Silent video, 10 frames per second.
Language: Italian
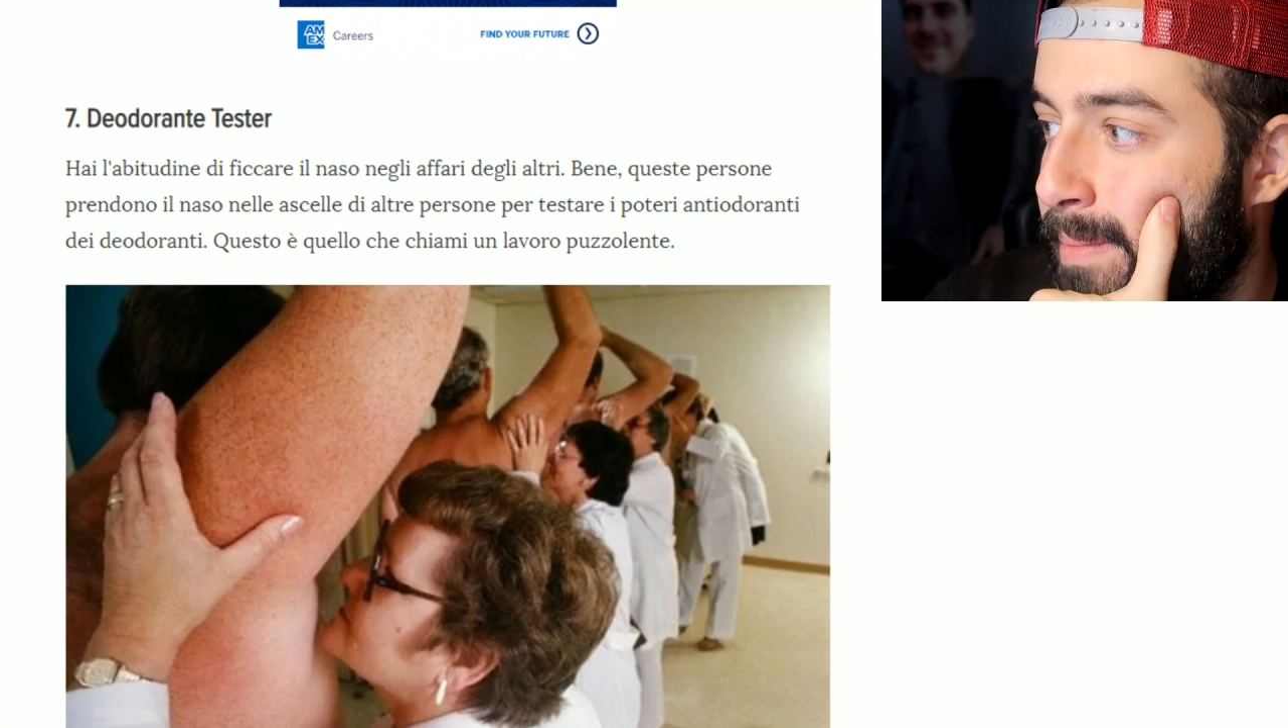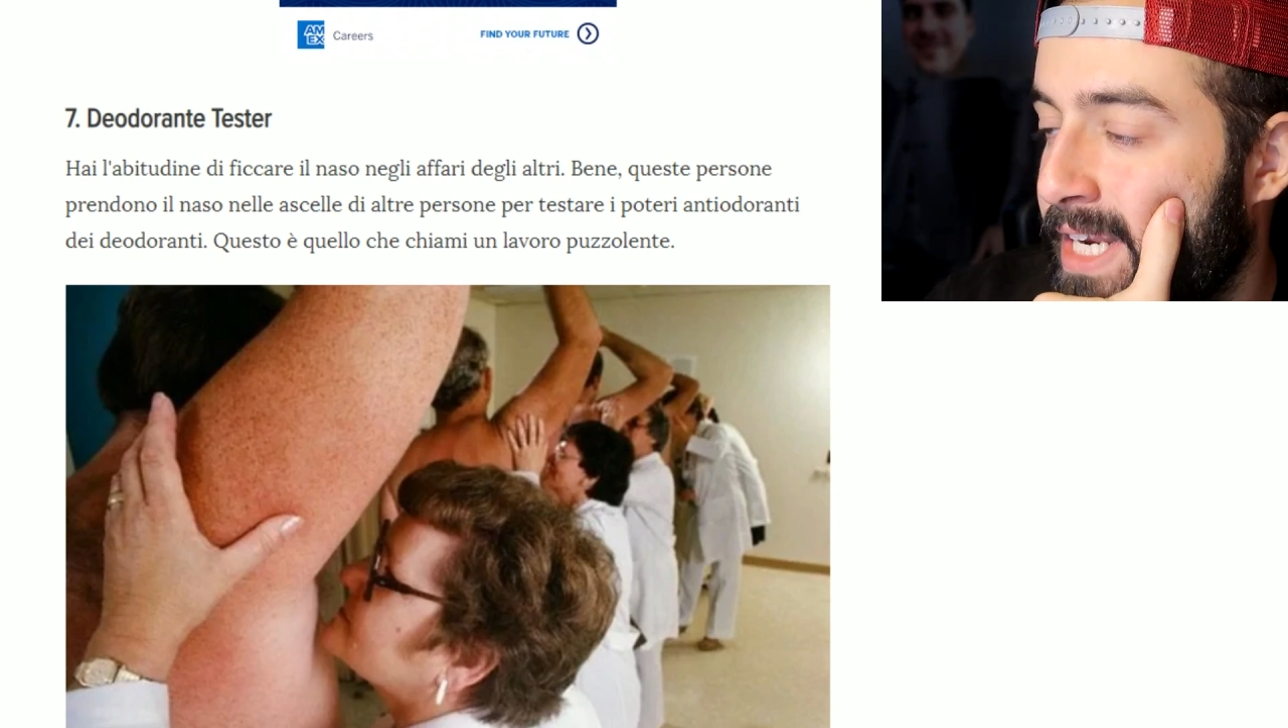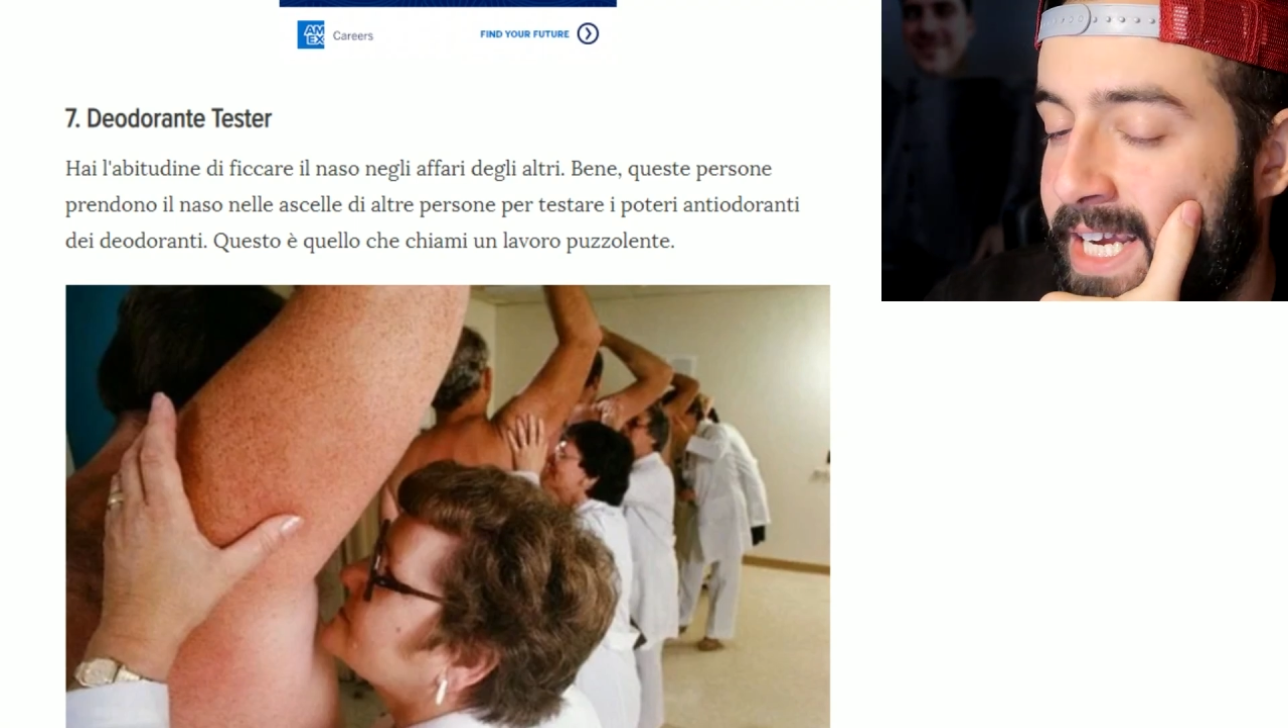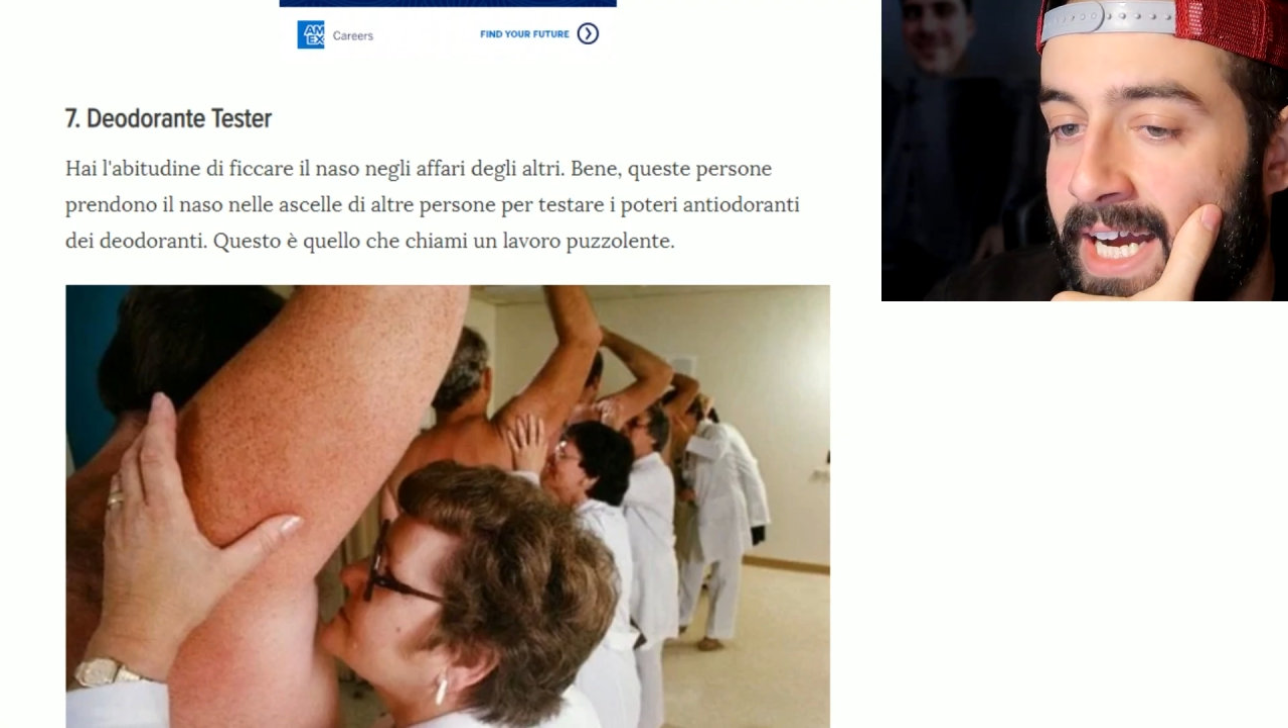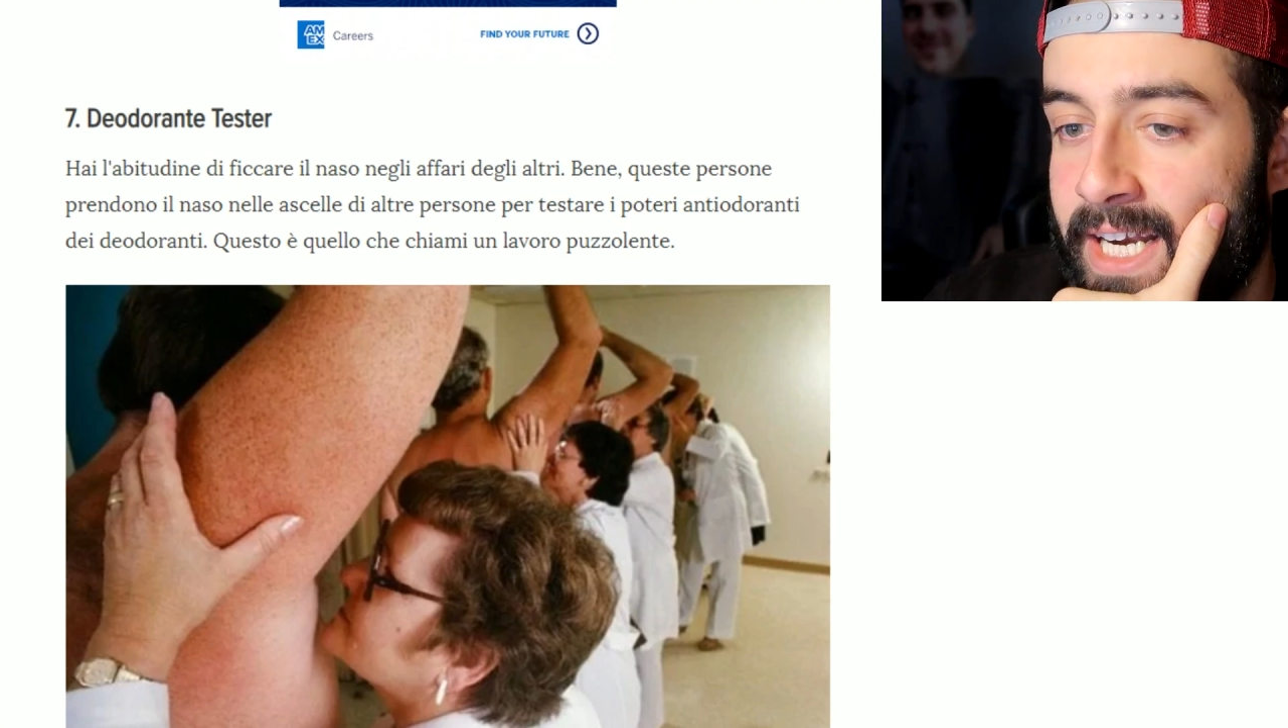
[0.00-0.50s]

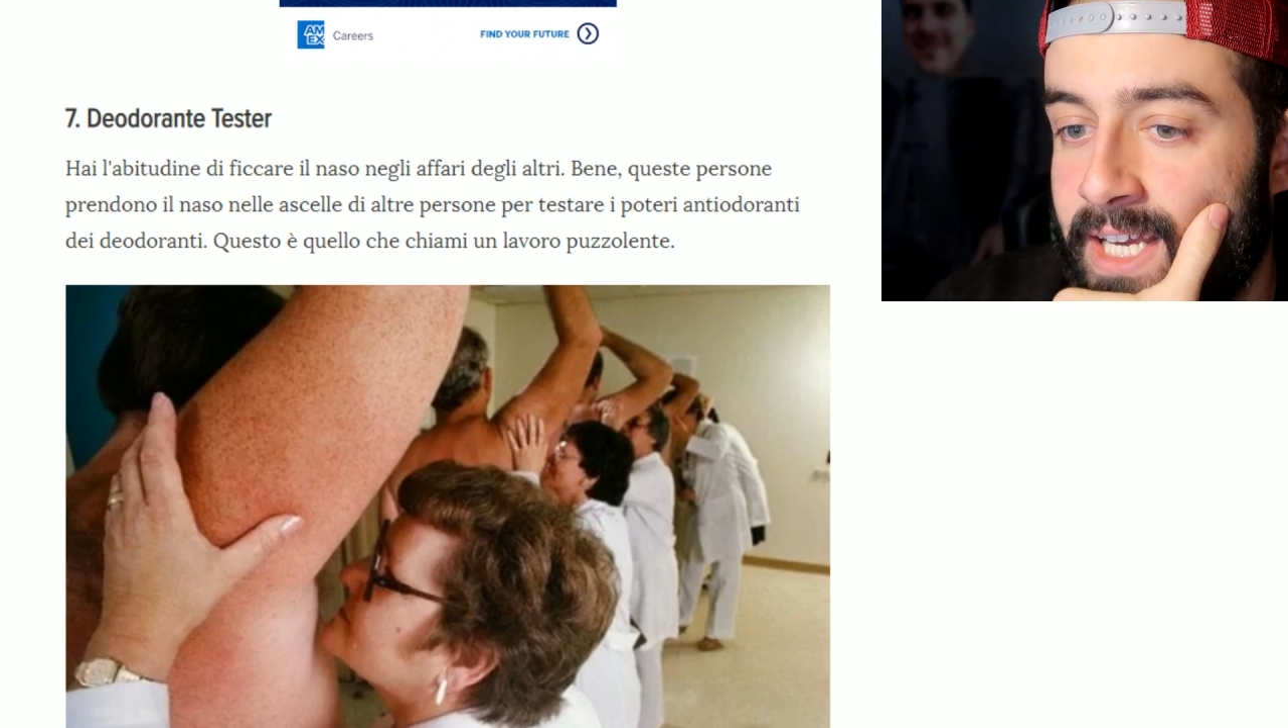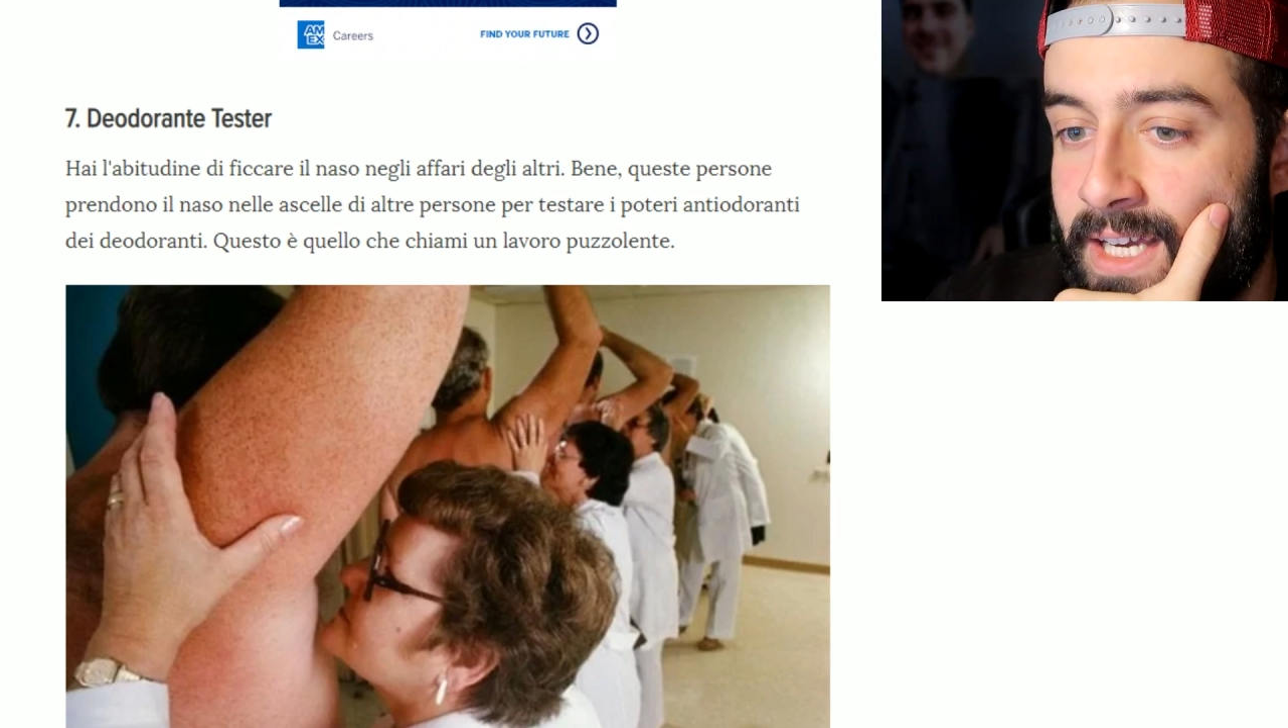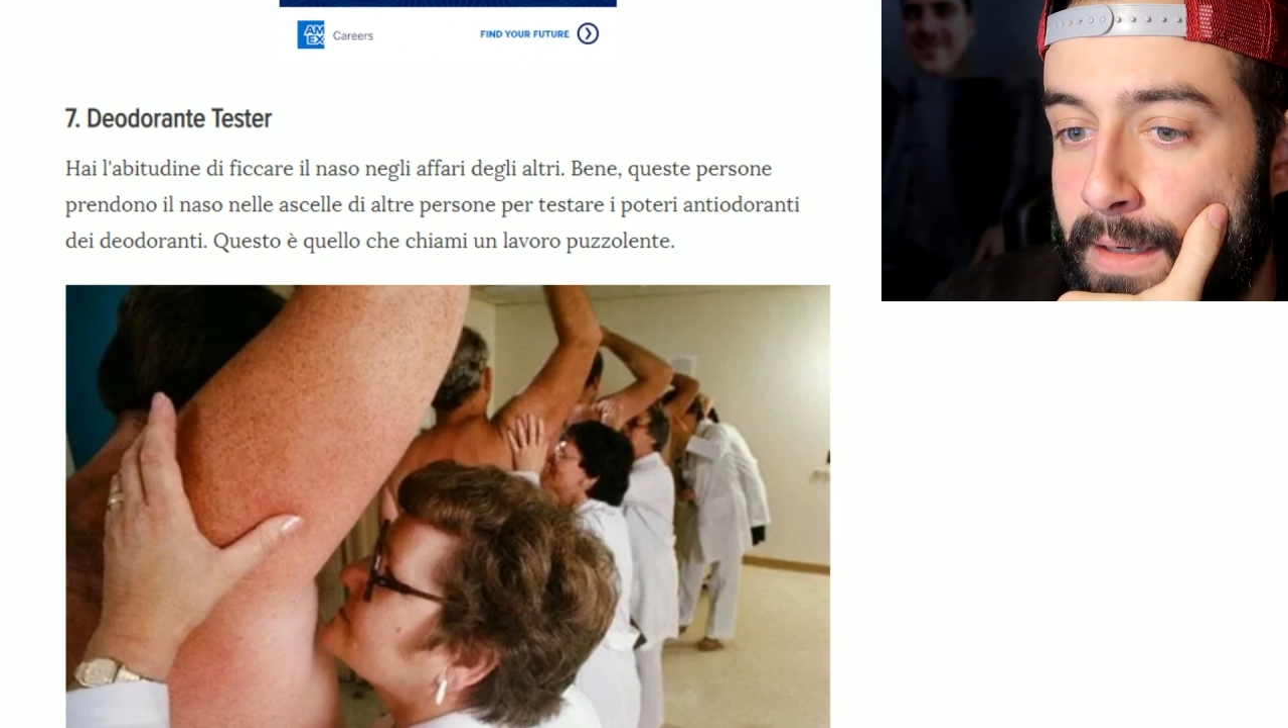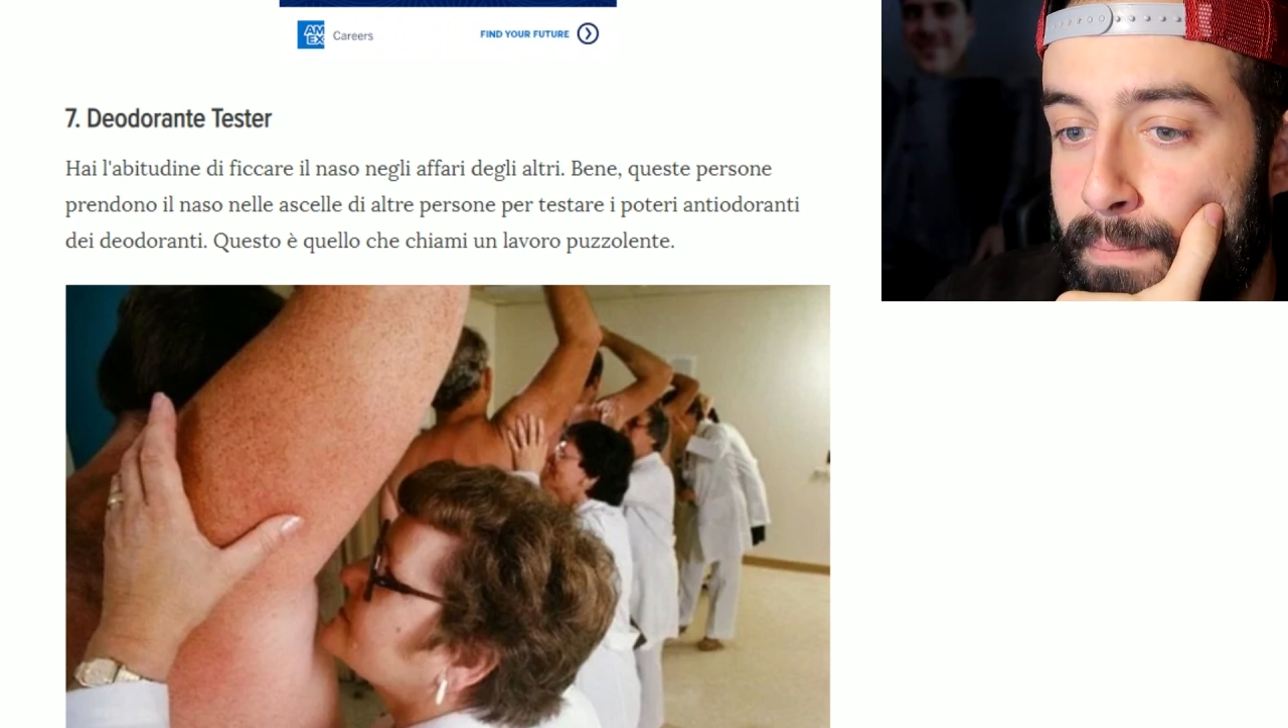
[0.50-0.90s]
americani